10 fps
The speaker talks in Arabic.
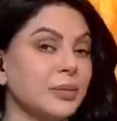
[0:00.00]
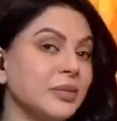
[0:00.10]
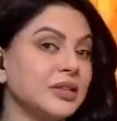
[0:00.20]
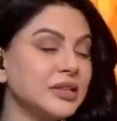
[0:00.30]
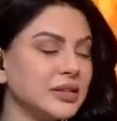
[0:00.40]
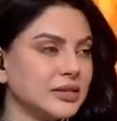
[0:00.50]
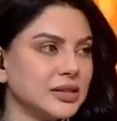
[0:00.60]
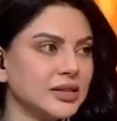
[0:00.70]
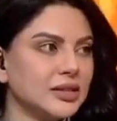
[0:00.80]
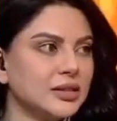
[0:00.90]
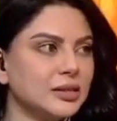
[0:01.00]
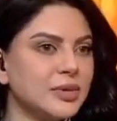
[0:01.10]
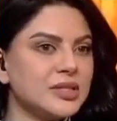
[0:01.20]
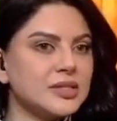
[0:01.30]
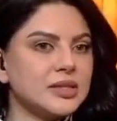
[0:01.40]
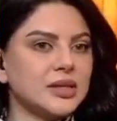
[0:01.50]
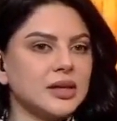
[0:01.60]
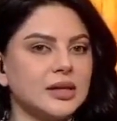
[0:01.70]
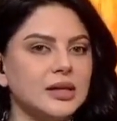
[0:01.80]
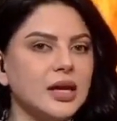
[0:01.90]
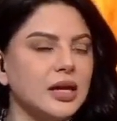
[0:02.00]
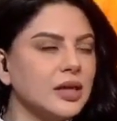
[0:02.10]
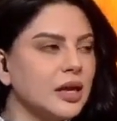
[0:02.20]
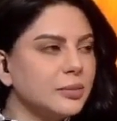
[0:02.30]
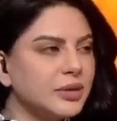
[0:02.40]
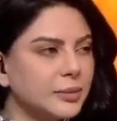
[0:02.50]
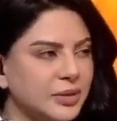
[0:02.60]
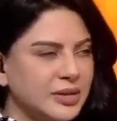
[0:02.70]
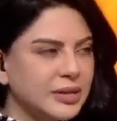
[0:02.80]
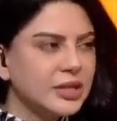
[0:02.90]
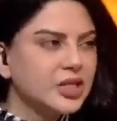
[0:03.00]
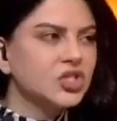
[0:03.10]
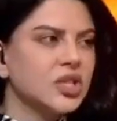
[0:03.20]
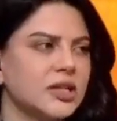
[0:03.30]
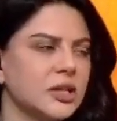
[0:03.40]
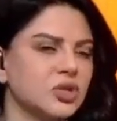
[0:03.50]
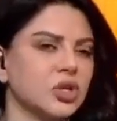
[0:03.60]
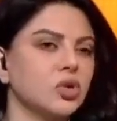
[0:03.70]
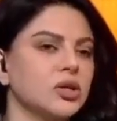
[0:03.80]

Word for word: ما انت غلطانه بس خليني اخذها بالتدريج لاكثر شيء